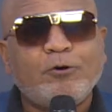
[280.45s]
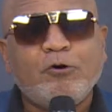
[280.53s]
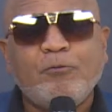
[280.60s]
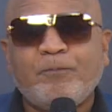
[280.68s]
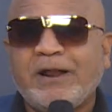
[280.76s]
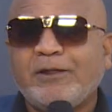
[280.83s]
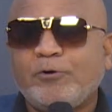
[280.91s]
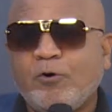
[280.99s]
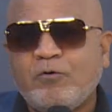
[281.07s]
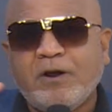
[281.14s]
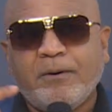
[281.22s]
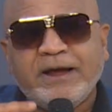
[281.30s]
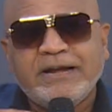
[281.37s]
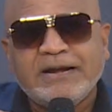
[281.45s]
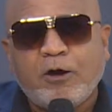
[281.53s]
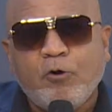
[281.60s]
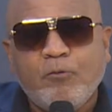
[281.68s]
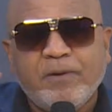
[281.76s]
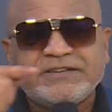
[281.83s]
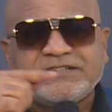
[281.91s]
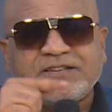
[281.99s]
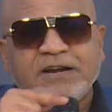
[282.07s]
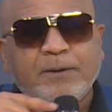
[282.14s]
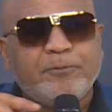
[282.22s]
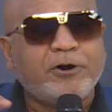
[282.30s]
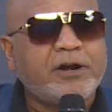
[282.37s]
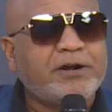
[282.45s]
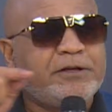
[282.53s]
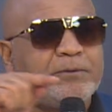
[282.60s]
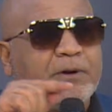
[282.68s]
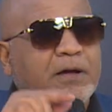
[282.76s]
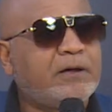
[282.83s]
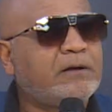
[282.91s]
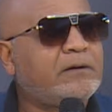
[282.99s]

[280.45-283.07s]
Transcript: comprando es una vaina con maicena por arriba.